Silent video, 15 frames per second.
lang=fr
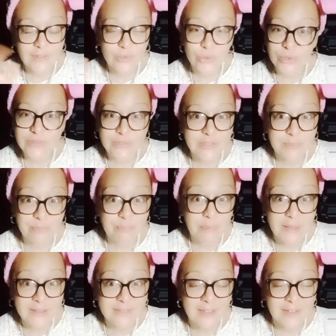L'autre, il
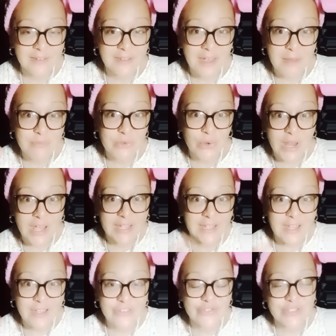pète un câble dans la
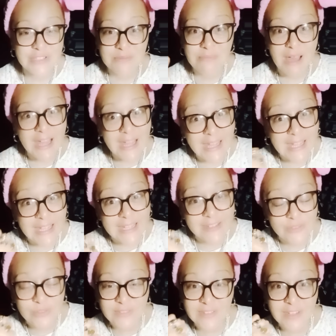cage, il dit mais
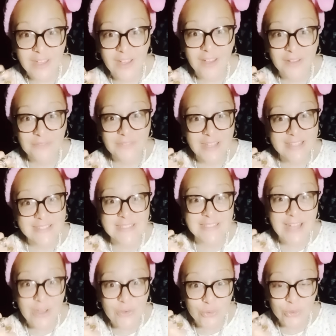arrête de dire euh, merci
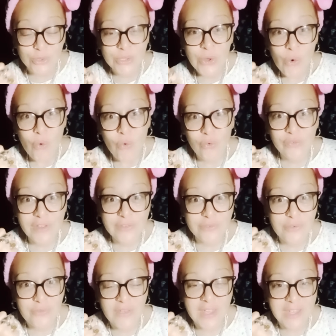là-haut, on vient de
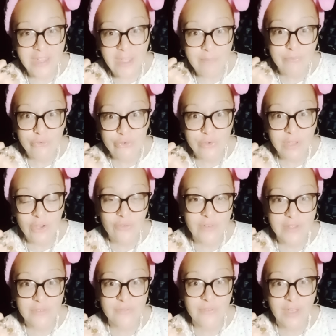se faire capturer, on
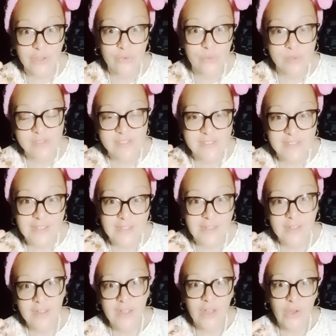va se faire cuisiner
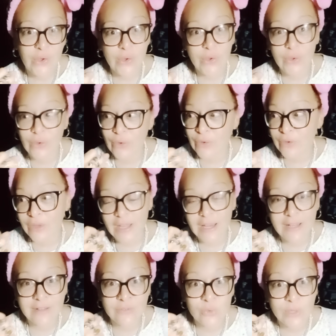euh, à
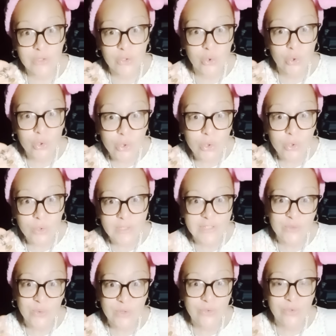la noix de coco et
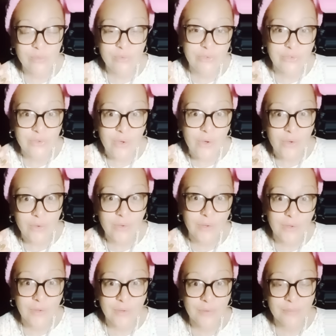toi tu me sors
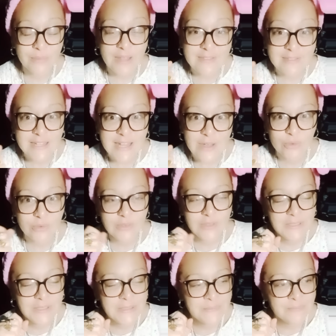euh, merci là-haut.
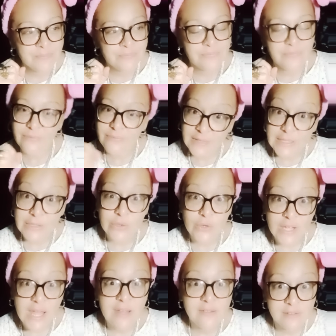Il le
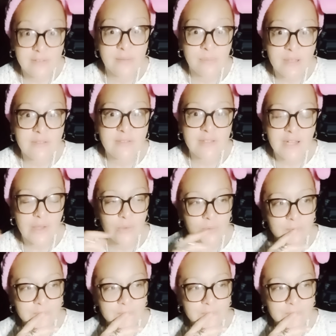regarde il dit merci là-haut.